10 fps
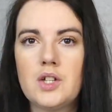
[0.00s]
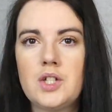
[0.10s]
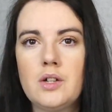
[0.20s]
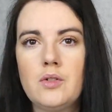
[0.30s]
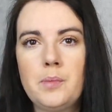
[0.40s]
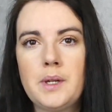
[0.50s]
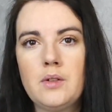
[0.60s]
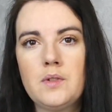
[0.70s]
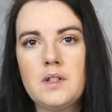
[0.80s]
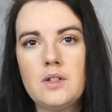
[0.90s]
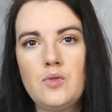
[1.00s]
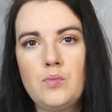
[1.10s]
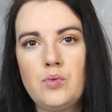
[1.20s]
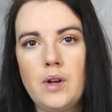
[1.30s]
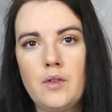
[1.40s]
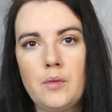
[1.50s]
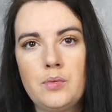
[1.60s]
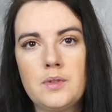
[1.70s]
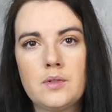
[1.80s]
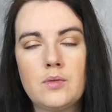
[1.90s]
J'ai repris aussi du poivre
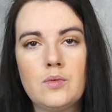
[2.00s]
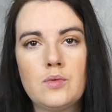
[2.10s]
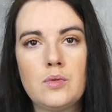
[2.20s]
puisque